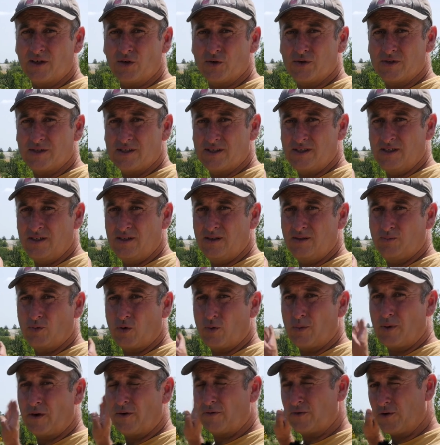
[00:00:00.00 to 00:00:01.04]
là aussi
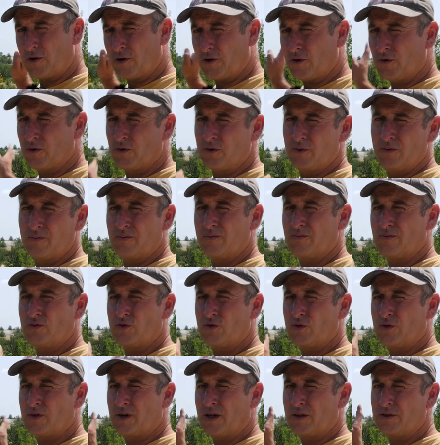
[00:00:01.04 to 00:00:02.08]
pour pas faire
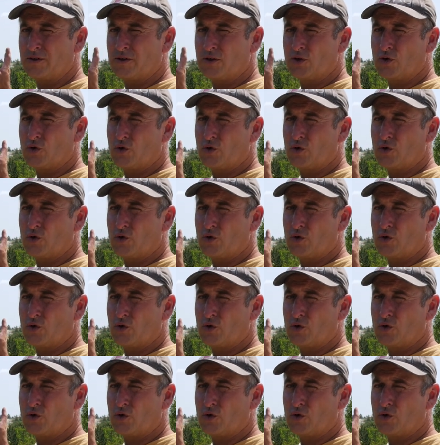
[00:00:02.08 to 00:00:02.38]
une grande ligne